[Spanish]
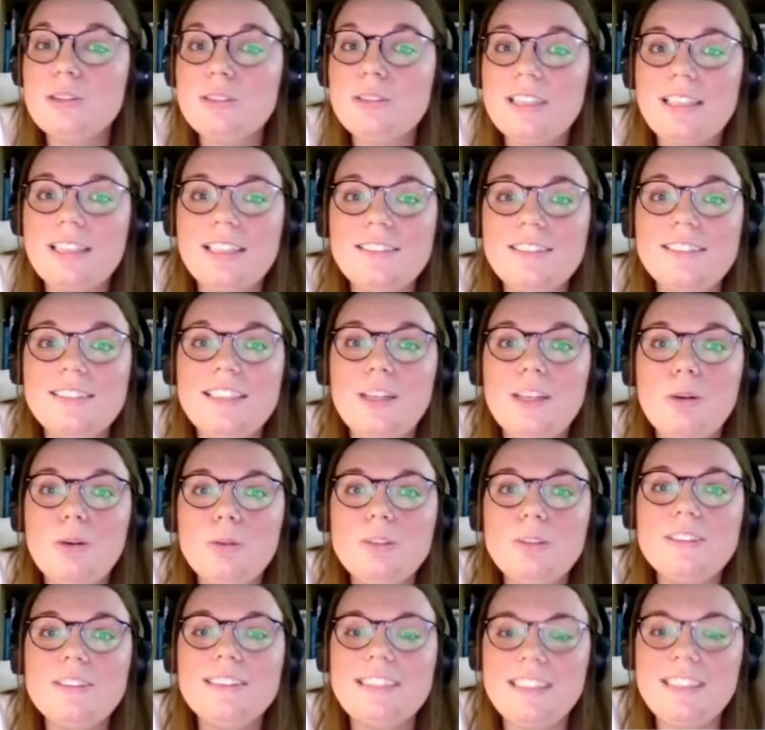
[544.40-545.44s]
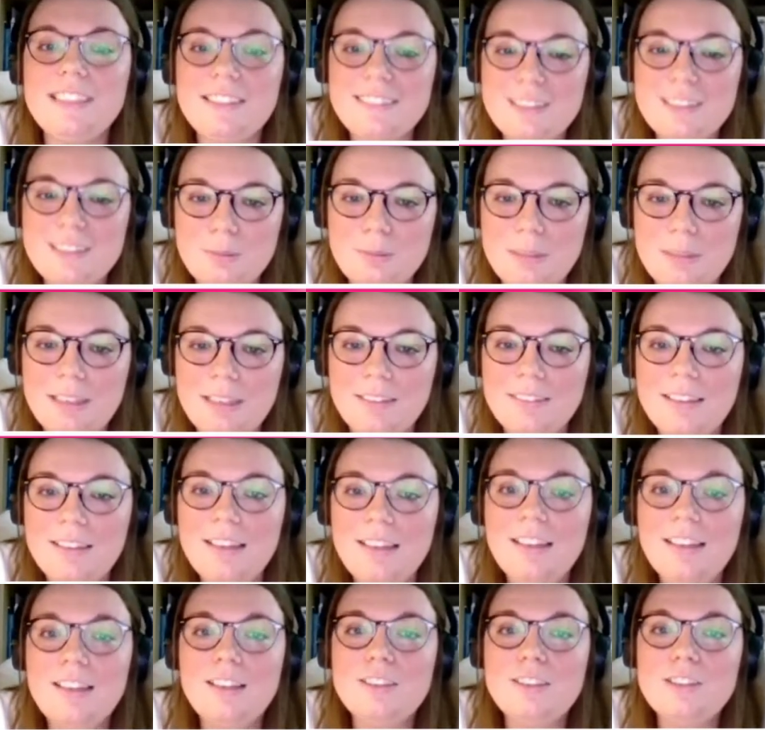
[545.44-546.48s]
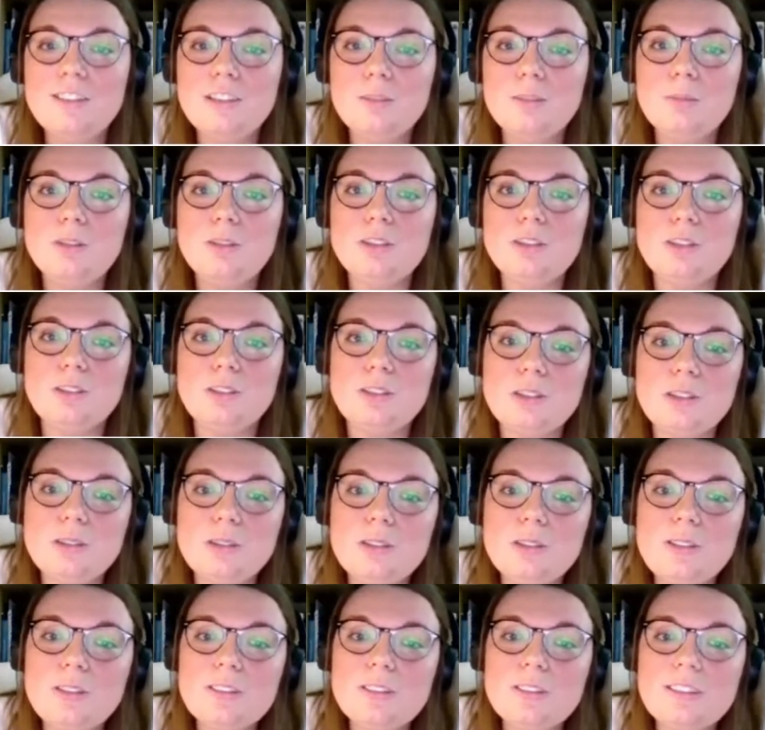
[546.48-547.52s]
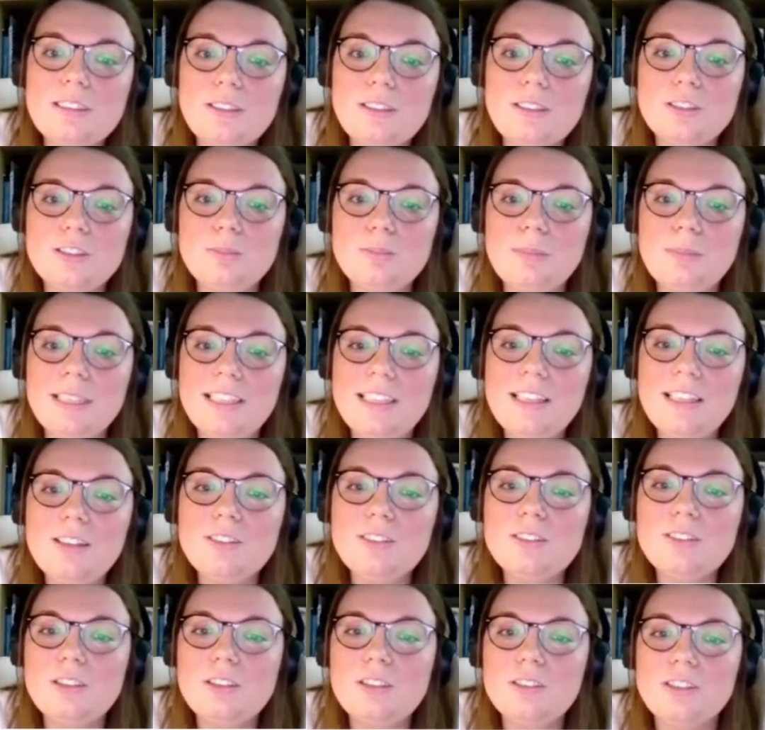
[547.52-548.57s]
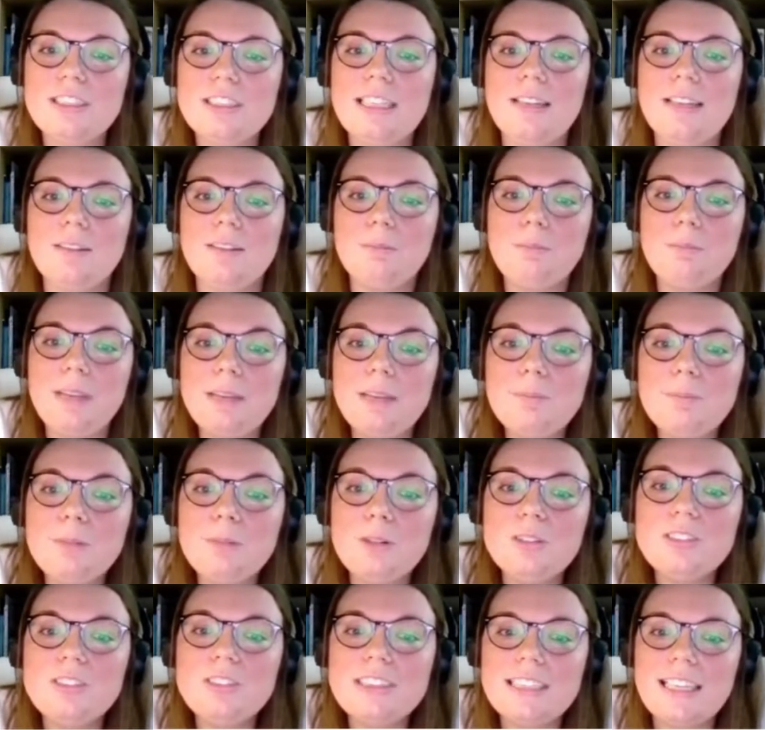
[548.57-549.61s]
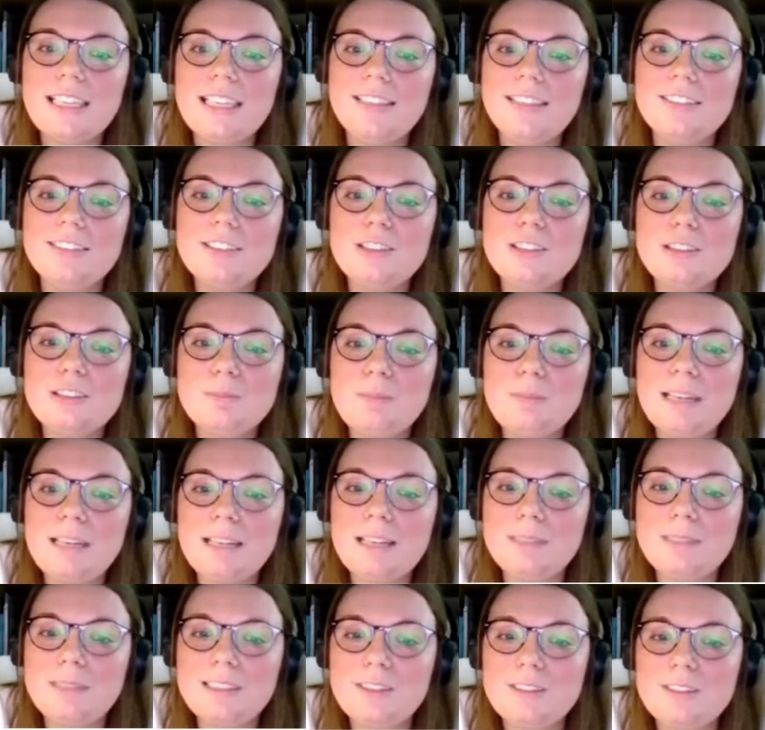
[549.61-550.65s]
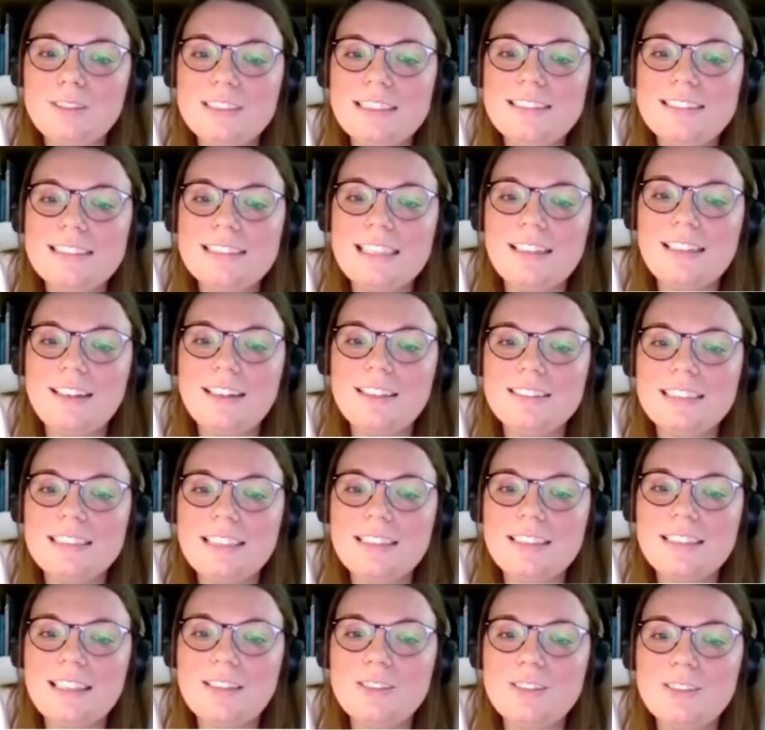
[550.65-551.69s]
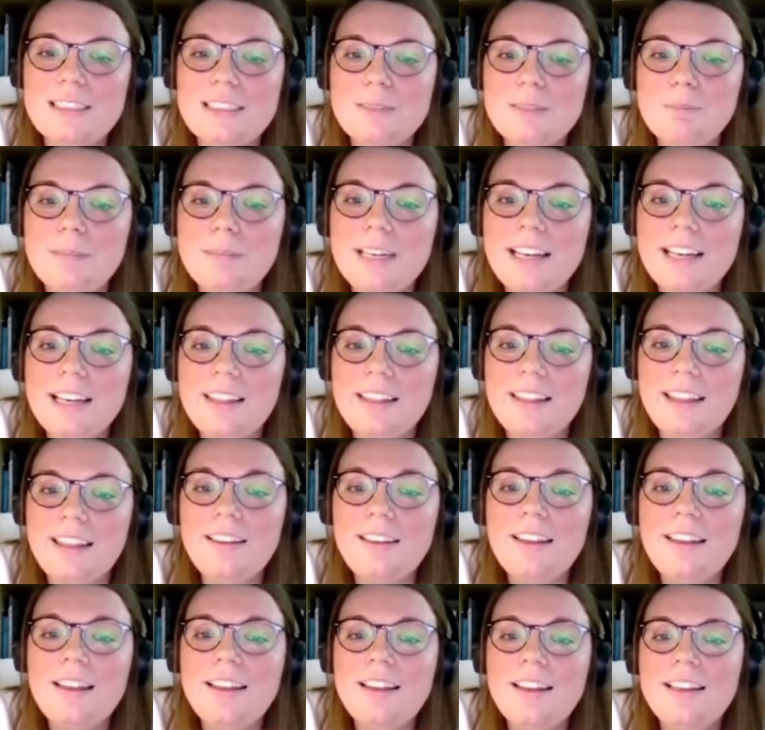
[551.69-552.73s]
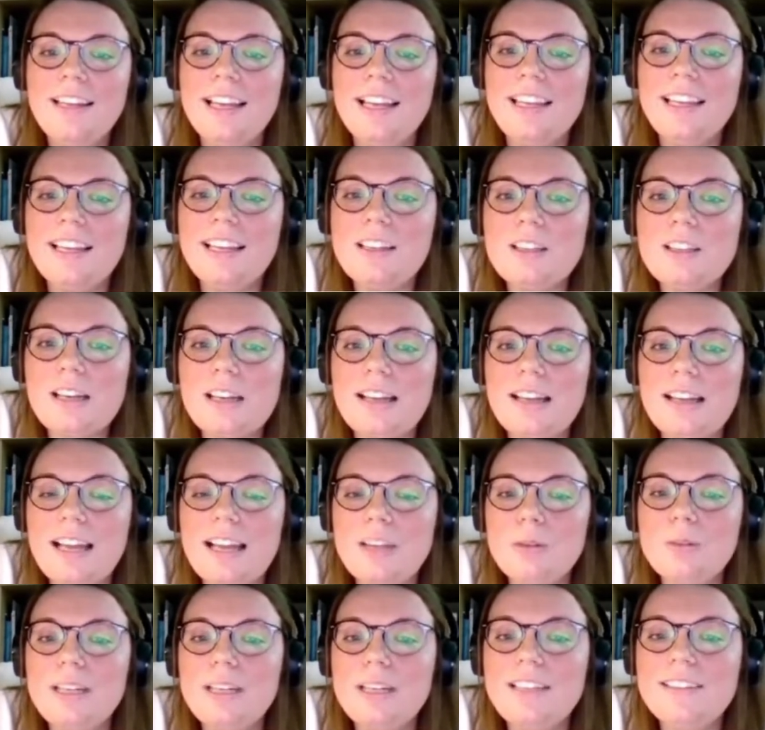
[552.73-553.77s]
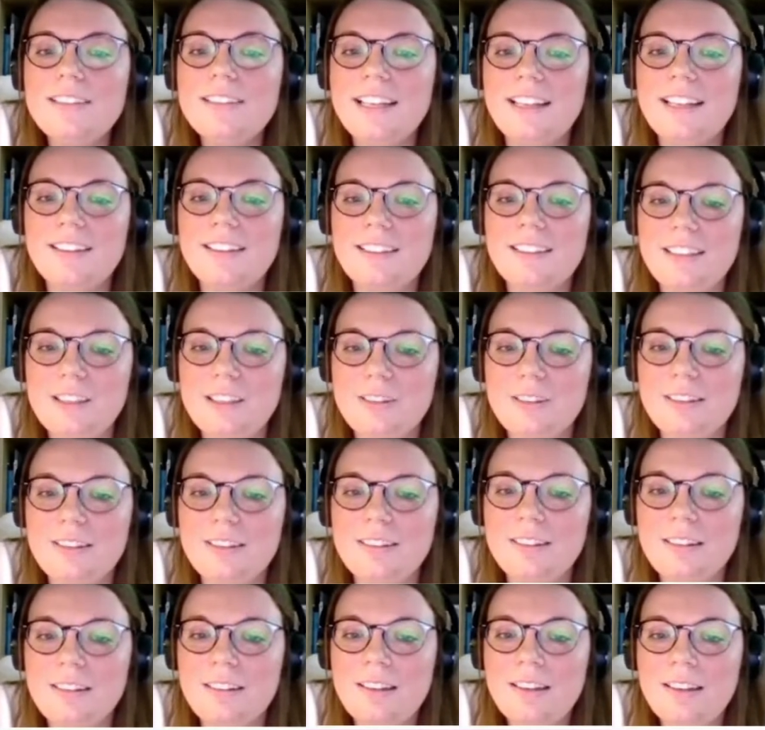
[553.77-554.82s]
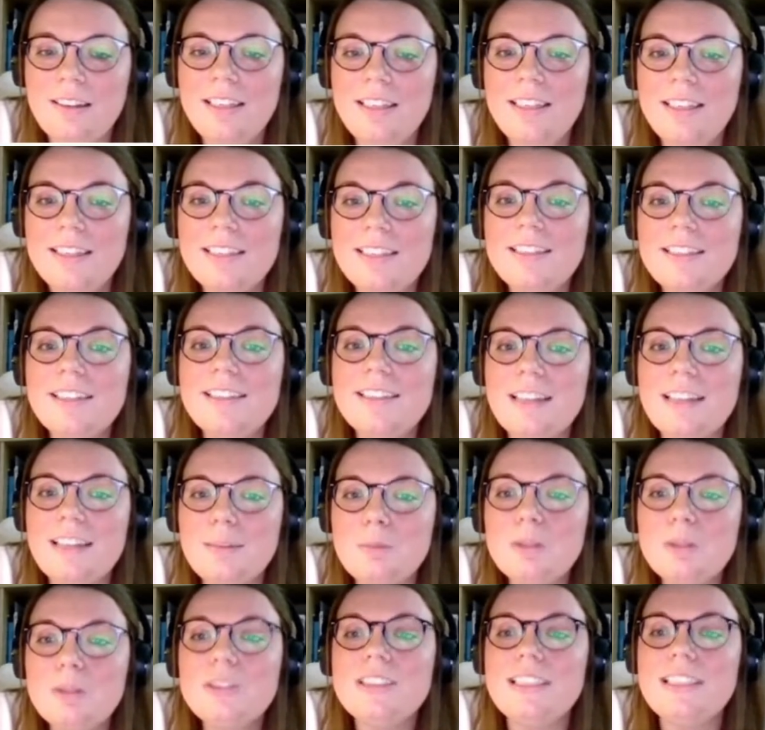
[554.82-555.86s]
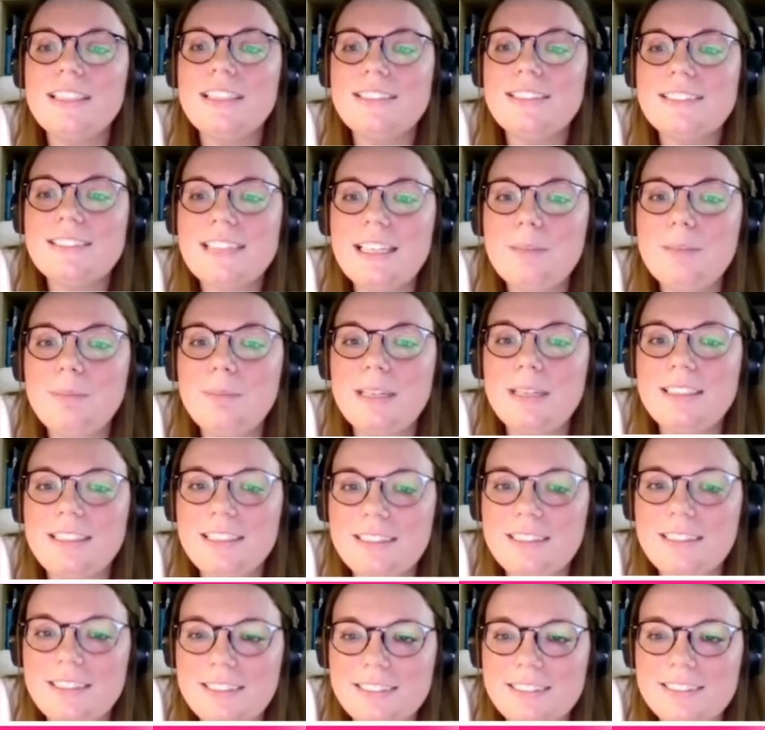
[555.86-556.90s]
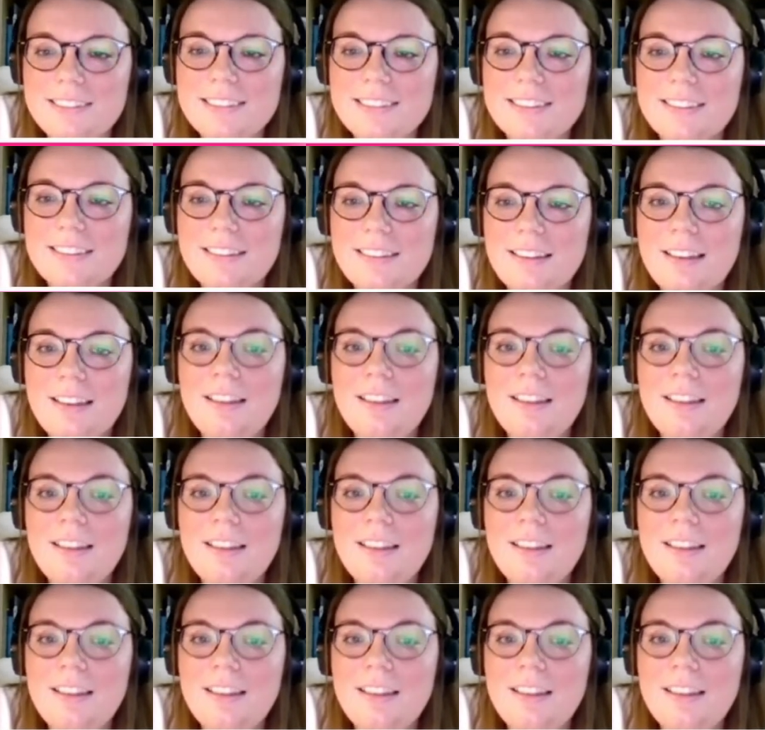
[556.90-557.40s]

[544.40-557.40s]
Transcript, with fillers: no tenéis ningún síntoma. Somos nosotros, los médicos, los que vemos en estos parámetros que están resaltados en verde que, hay una alteración y detectamos esta hepatitis.